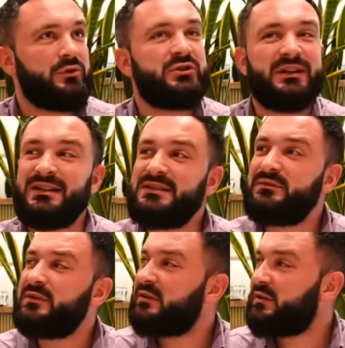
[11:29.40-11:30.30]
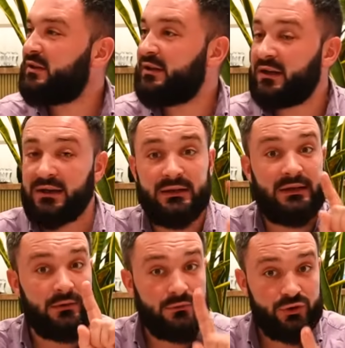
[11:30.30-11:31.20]
очень красивый интерьер.
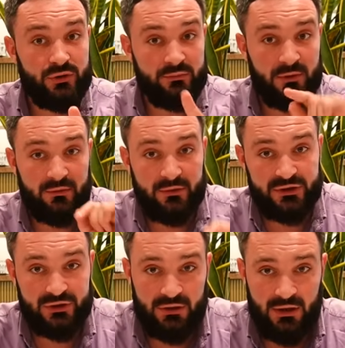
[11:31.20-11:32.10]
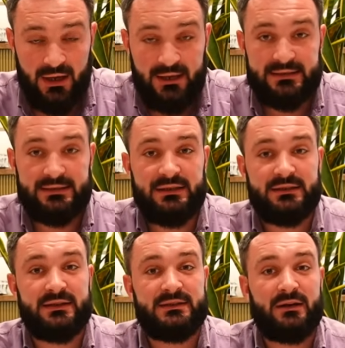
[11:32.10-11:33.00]
И, что немаловажно,
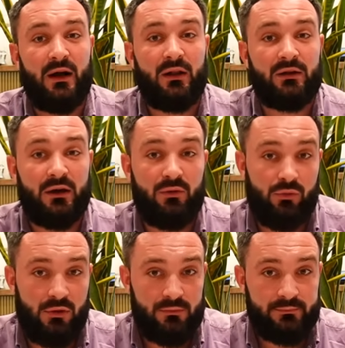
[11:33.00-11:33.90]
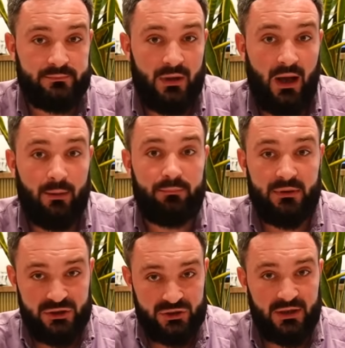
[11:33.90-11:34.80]
здесь есть алкоголь. А
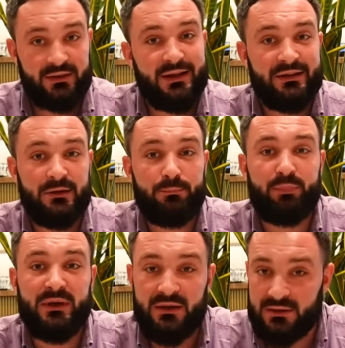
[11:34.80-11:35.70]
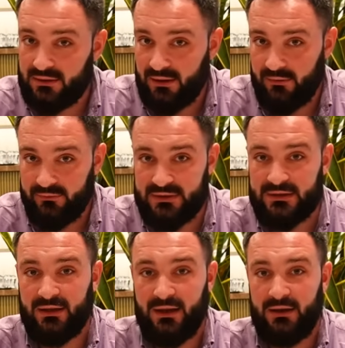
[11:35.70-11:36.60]
обычно это не принято в
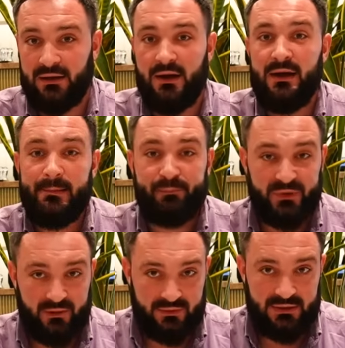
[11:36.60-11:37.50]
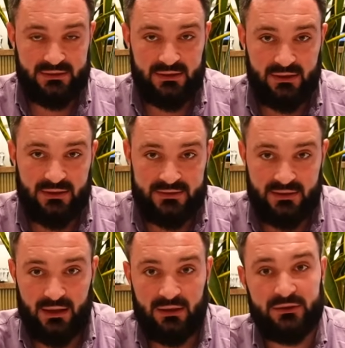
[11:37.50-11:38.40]
национальных кавказских
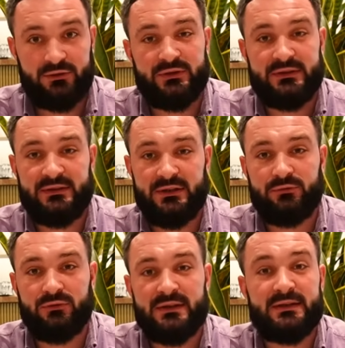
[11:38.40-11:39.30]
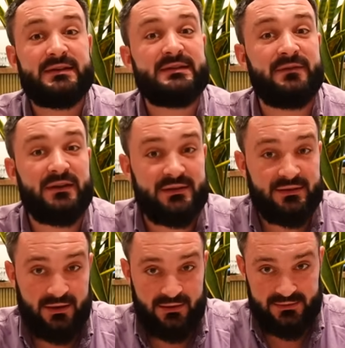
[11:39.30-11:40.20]
ресторанах. То есть здесь у нас
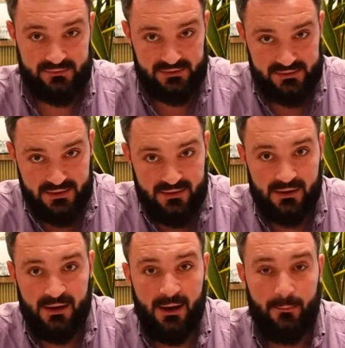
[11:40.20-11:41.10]
светское заведение,